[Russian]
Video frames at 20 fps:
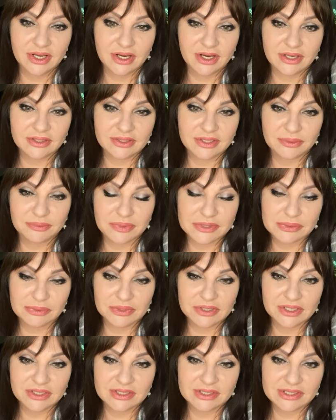э, там
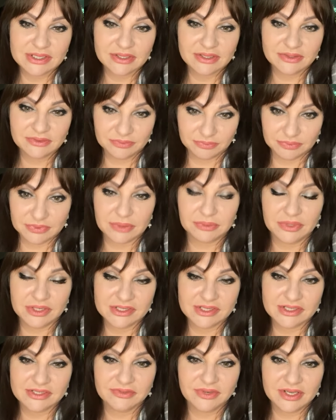посмотреть, если... там
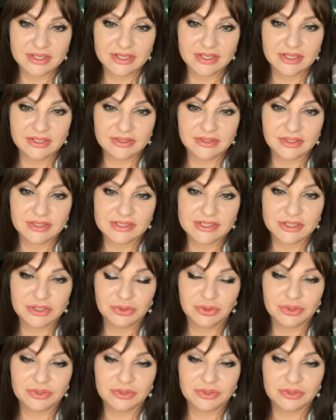есть название, если